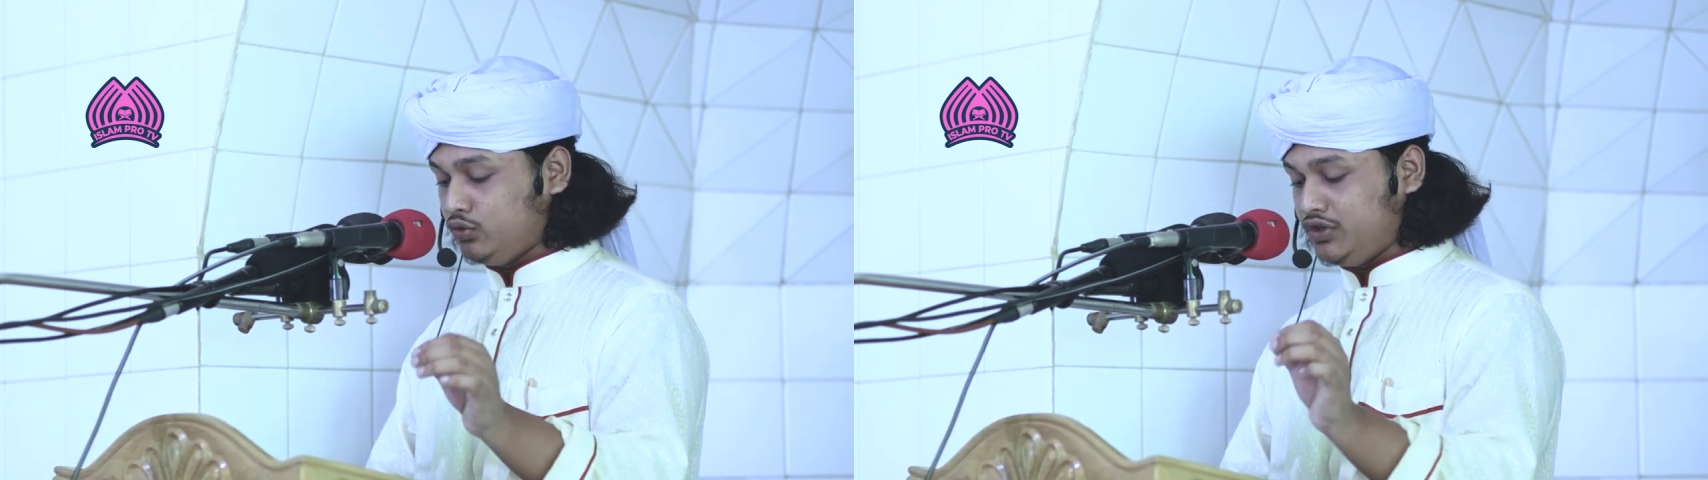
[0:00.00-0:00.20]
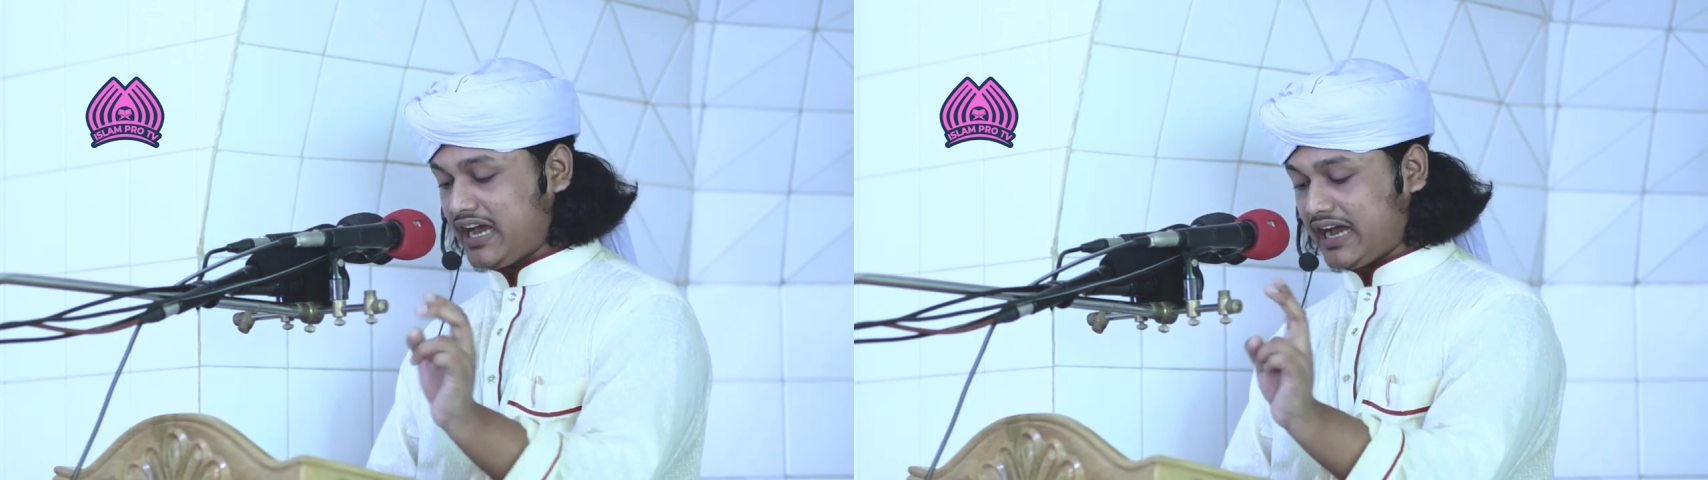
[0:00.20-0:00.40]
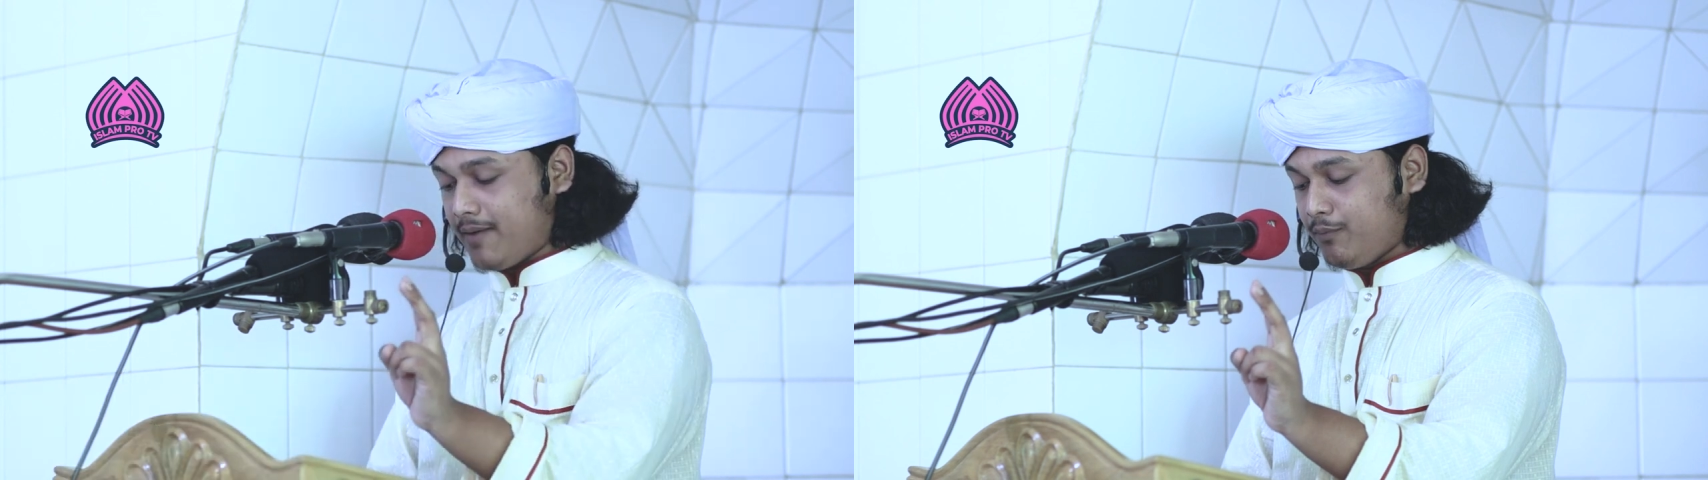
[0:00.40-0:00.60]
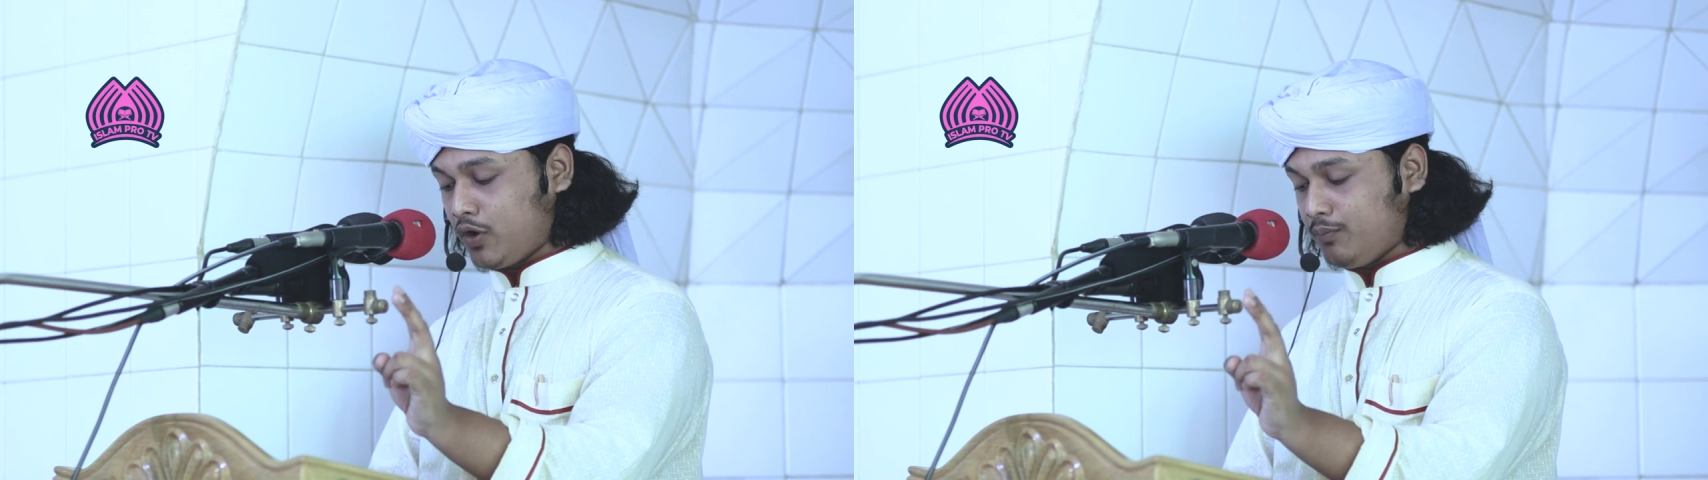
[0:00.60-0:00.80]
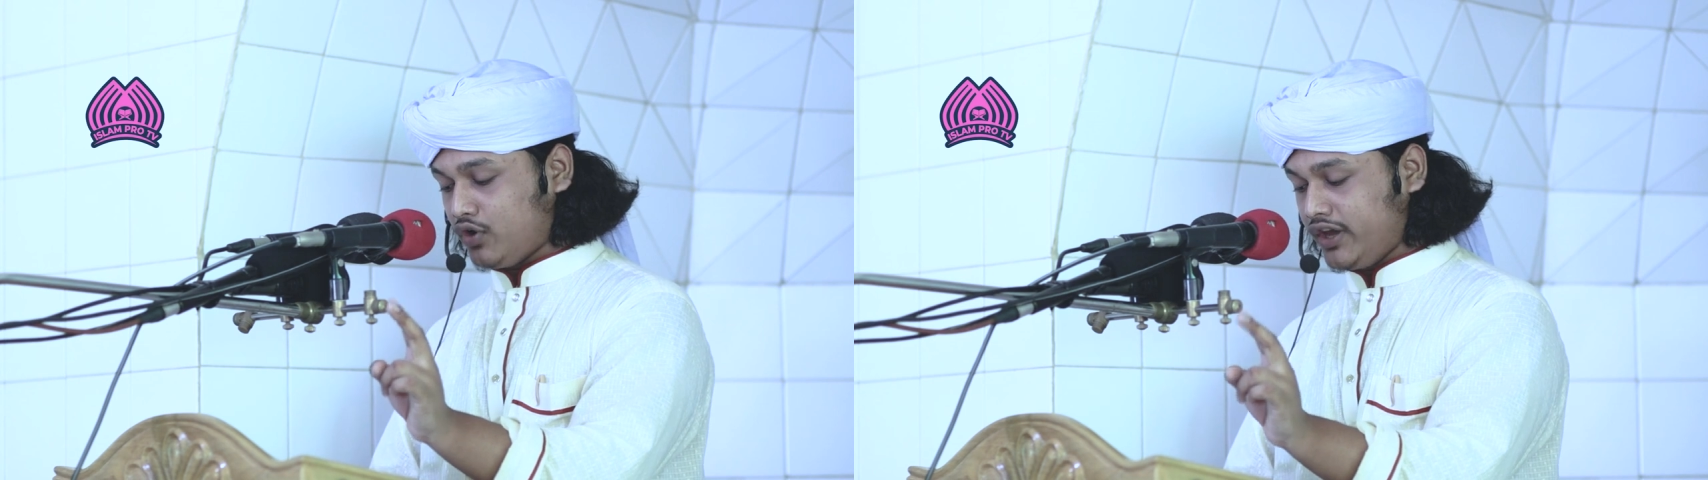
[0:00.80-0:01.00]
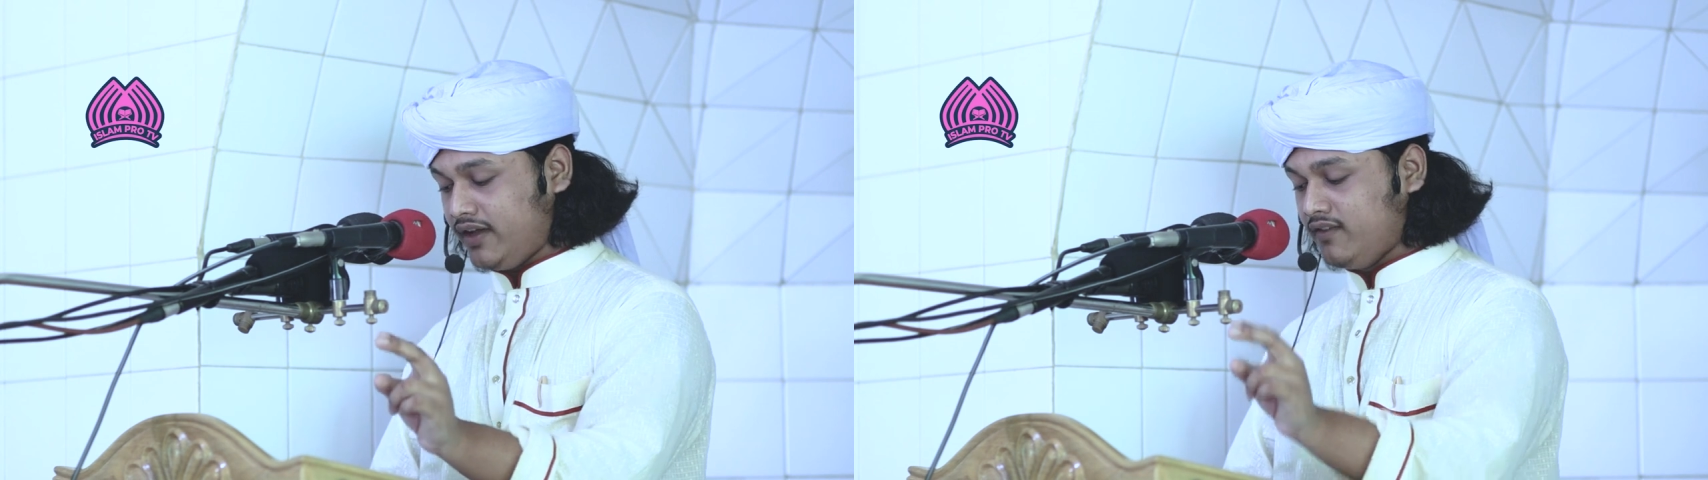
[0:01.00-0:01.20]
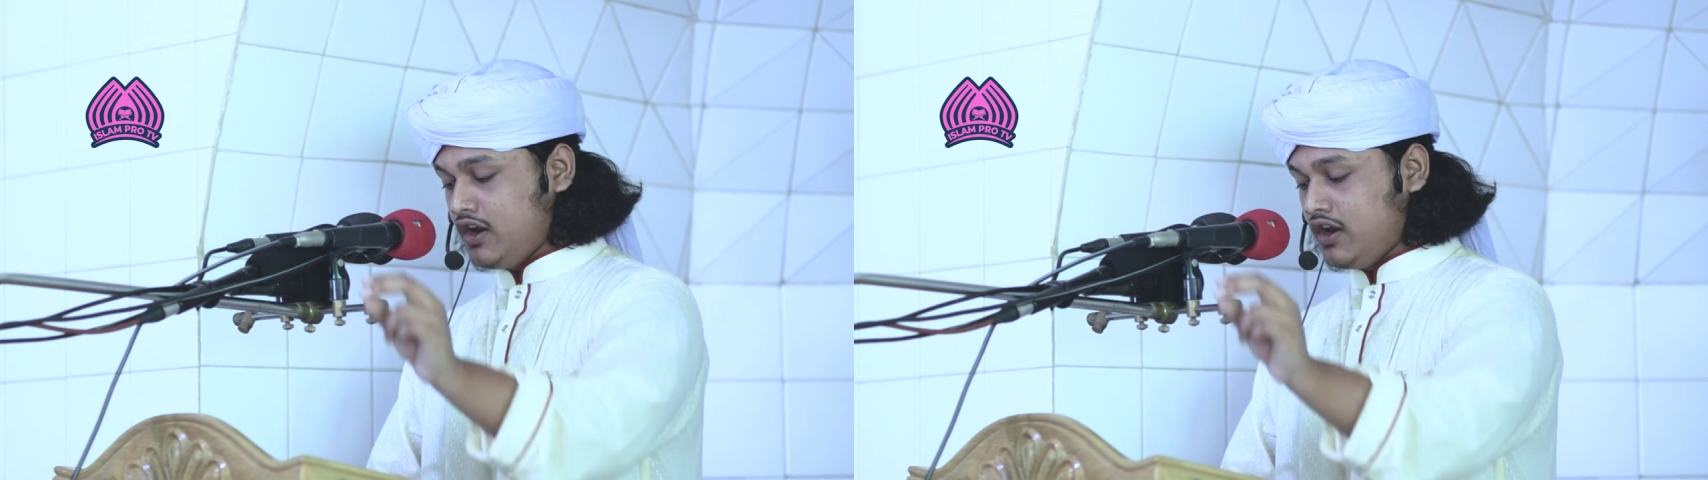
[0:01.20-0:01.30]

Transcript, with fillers: দুইটা কাপড় পরে